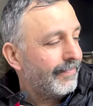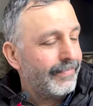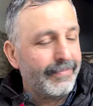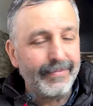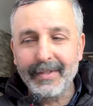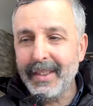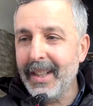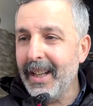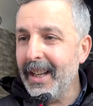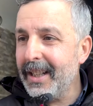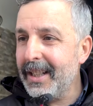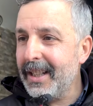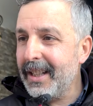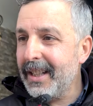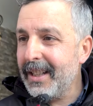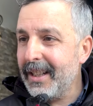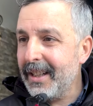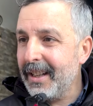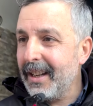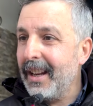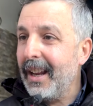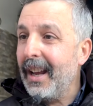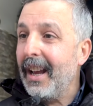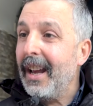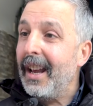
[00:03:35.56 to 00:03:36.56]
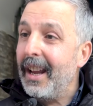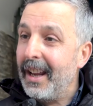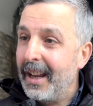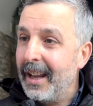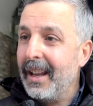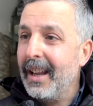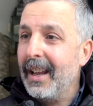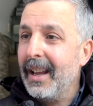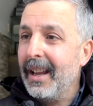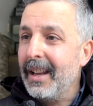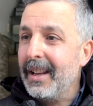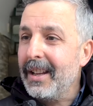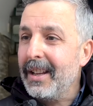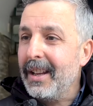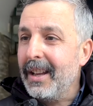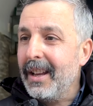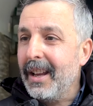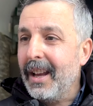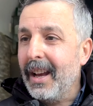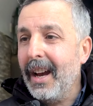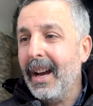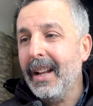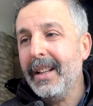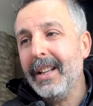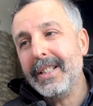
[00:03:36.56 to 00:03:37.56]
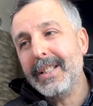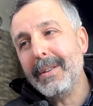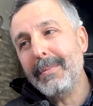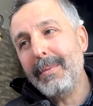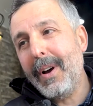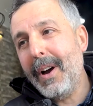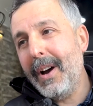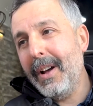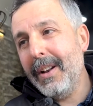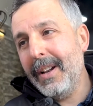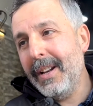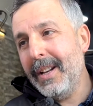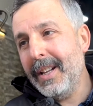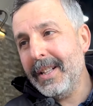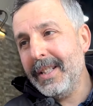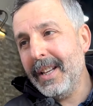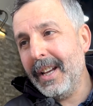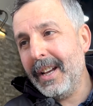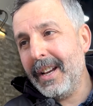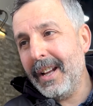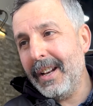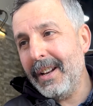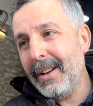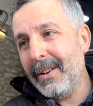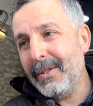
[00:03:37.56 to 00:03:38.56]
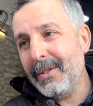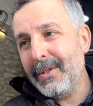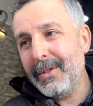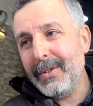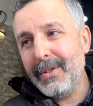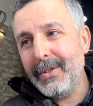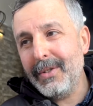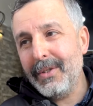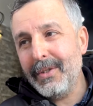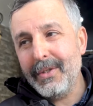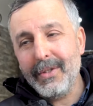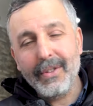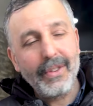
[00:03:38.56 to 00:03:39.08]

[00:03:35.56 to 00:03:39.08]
طيب. ليش؟ ايه هذا سبحان الذي خلقه إيه،